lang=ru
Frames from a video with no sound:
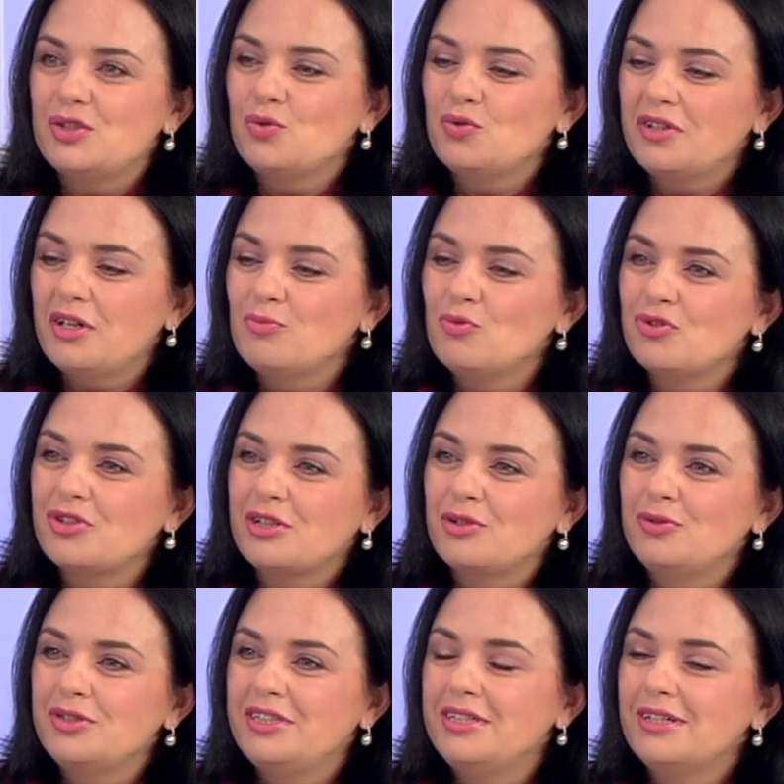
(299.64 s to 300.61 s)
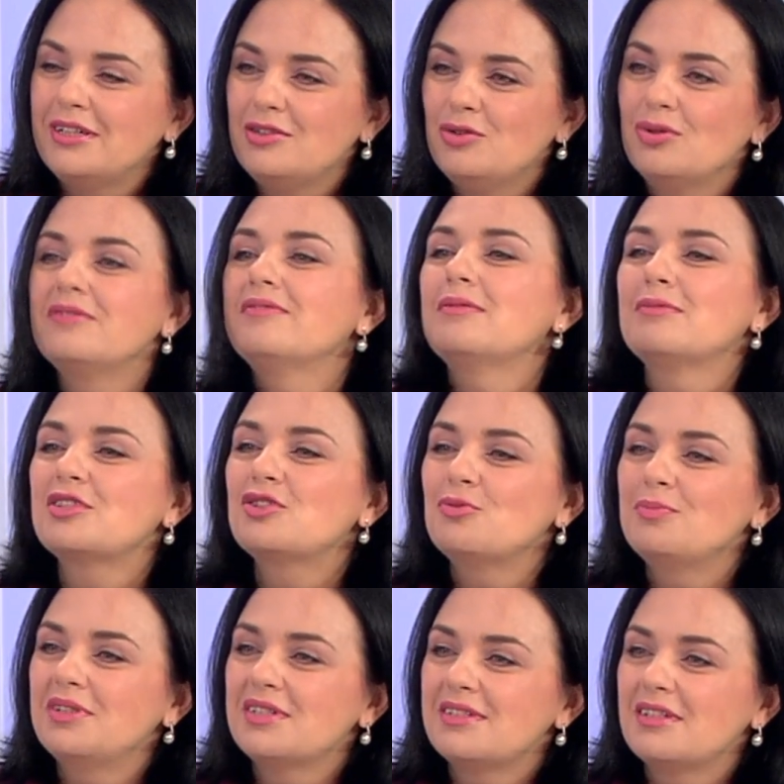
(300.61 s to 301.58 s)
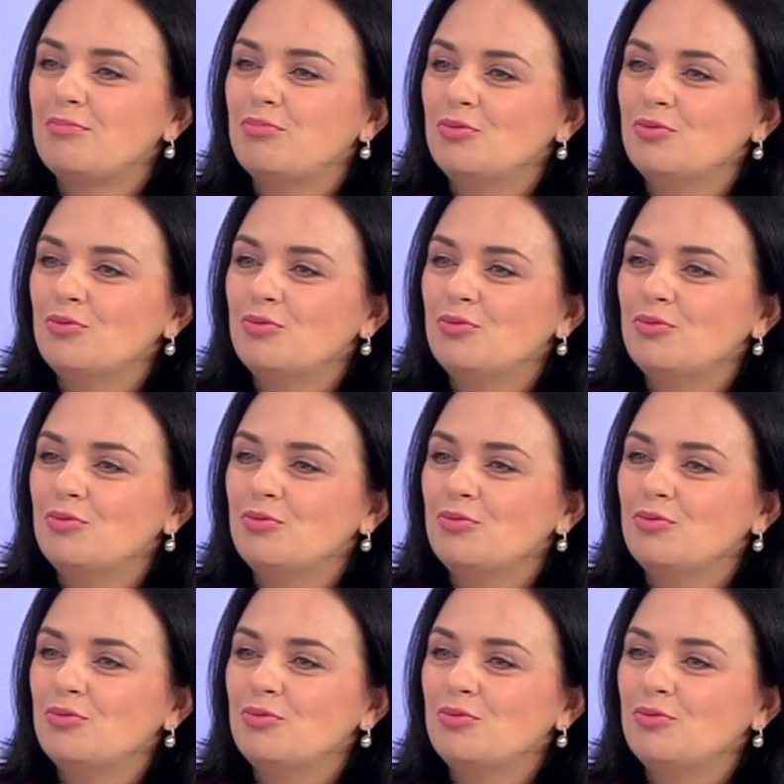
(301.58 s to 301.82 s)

сезон Амурской осени, который вам особенно